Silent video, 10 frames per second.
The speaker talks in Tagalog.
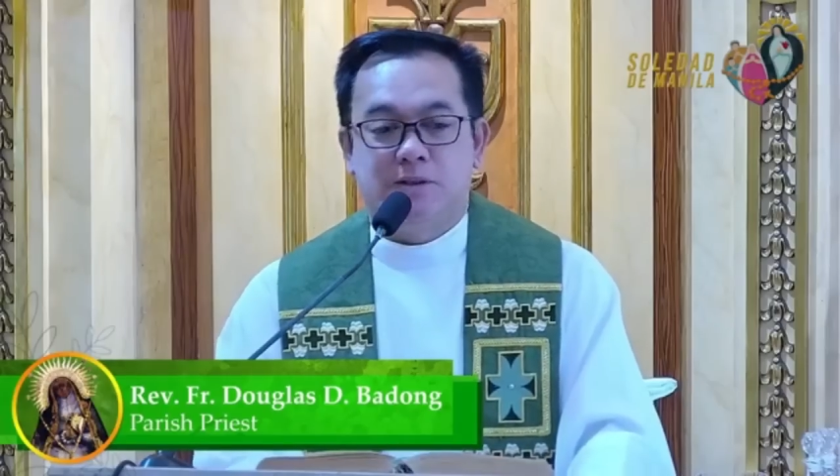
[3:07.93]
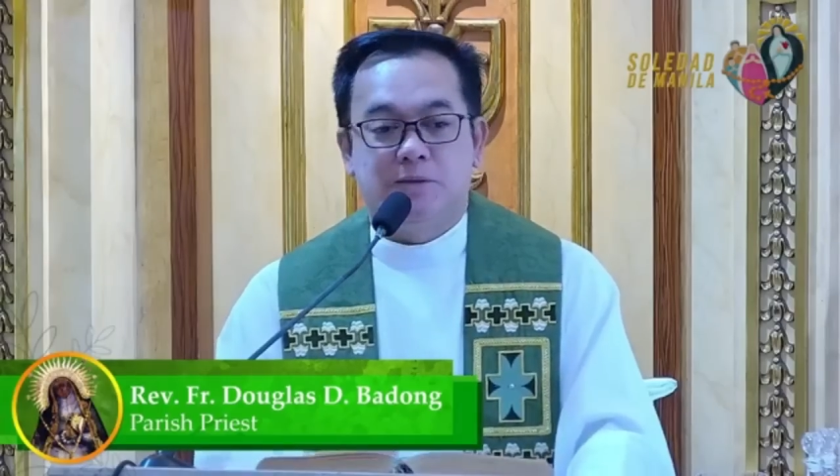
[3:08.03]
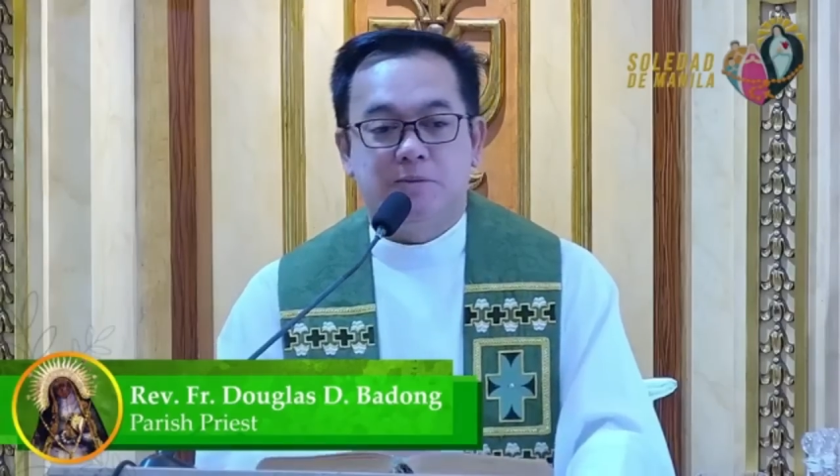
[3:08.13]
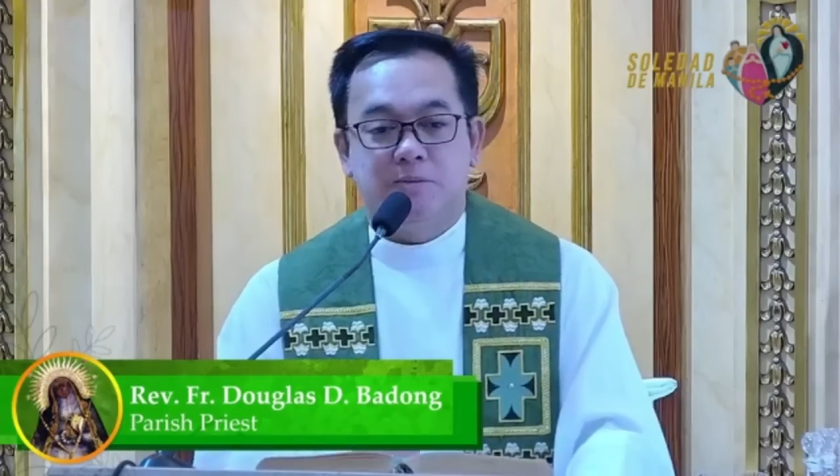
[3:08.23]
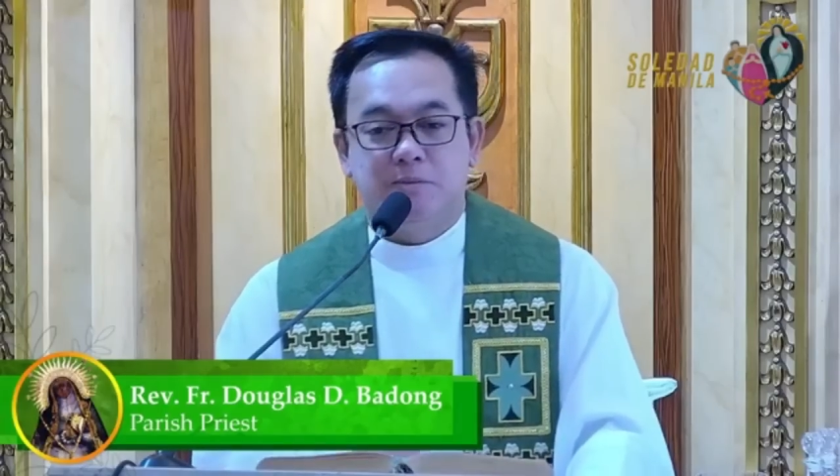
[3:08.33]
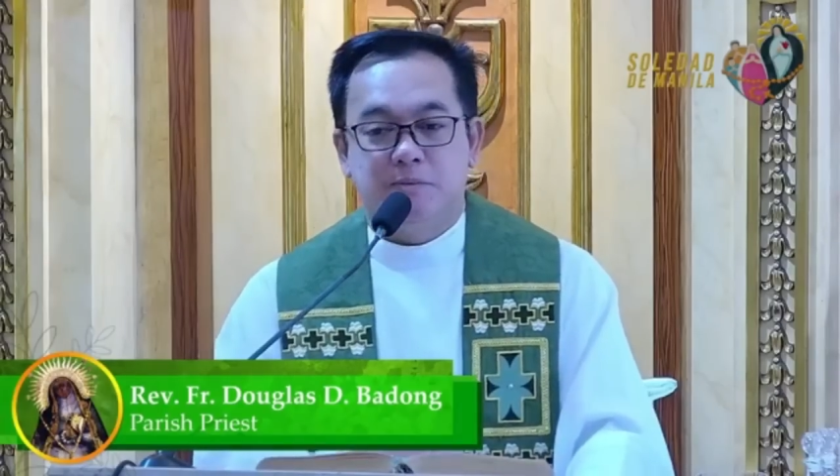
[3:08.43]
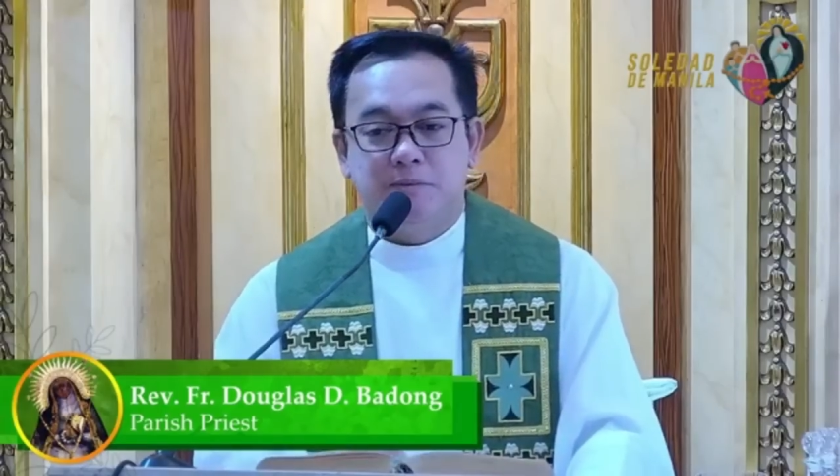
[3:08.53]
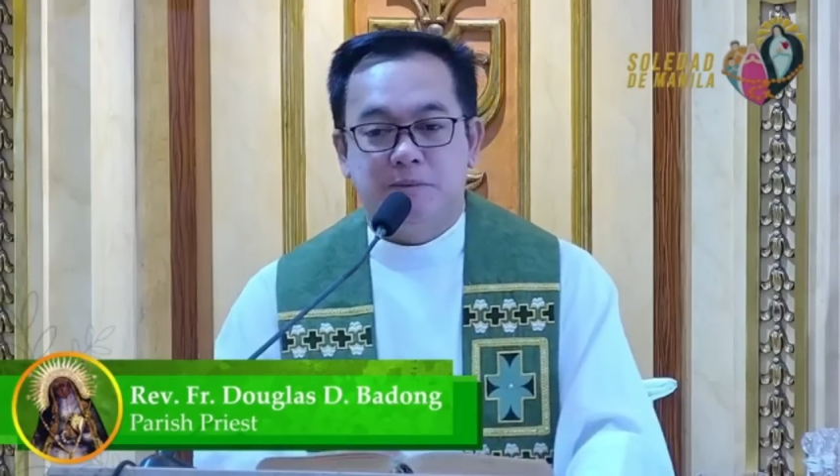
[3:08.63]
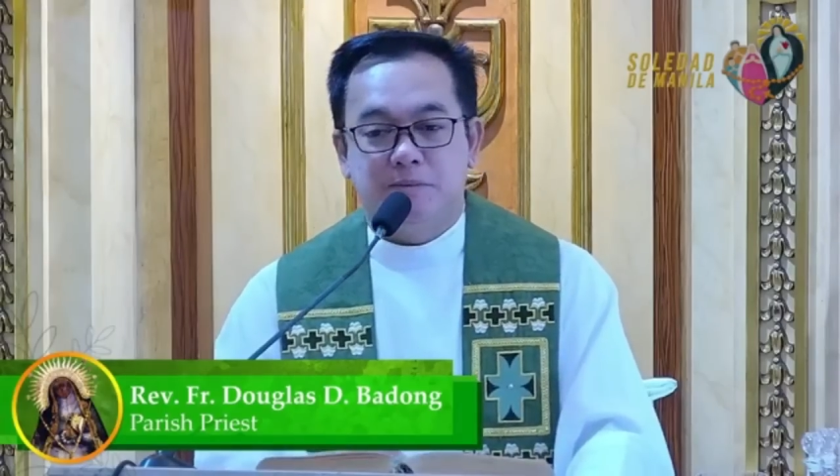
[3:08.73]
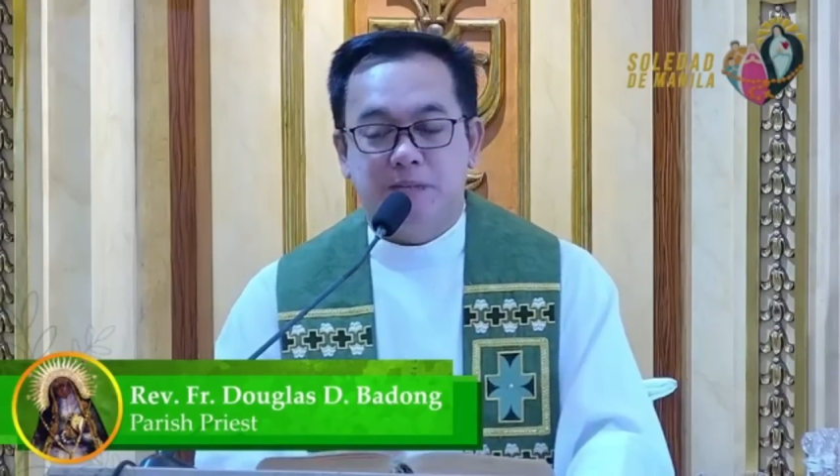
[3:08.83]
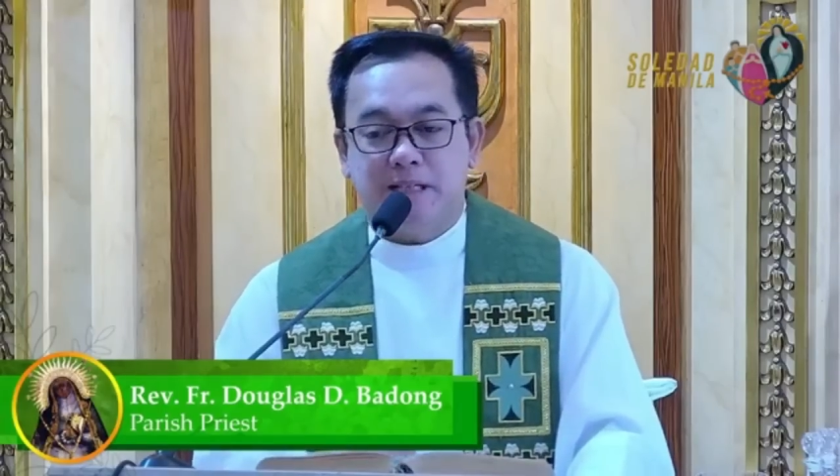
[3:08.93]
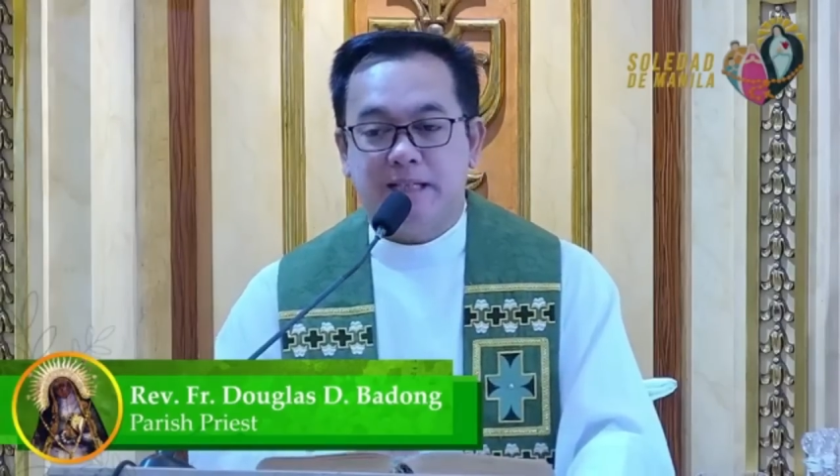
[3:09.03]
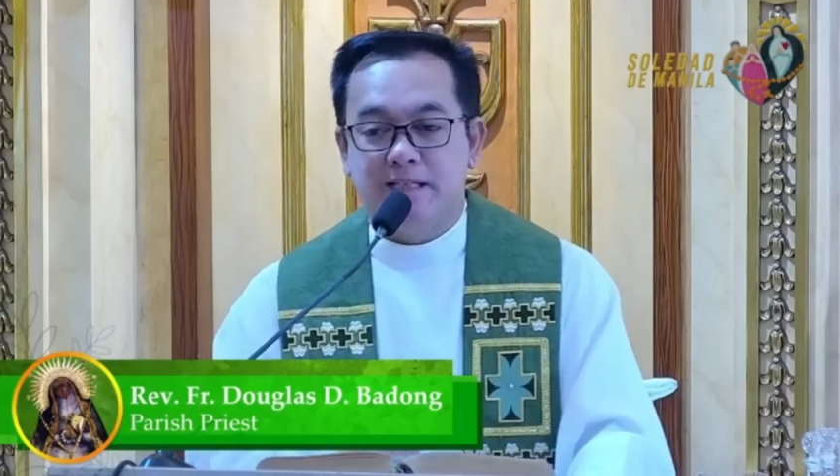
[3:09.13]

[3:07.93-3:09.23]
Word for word: So, may